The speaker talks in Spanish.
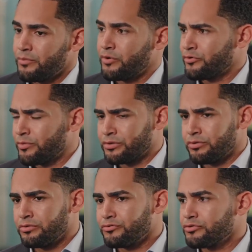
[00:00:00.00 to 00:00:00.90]
Pero sobre
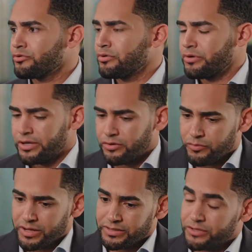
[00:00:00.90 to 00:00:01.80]
todo nosotros, eh,
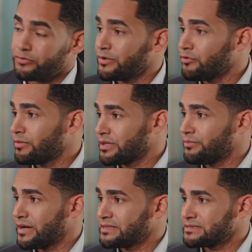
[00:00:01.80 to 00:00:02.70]
como candidato más joven
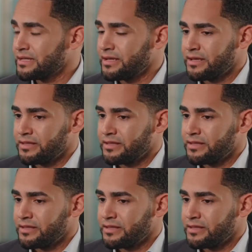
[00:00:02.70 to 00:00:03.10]
del país,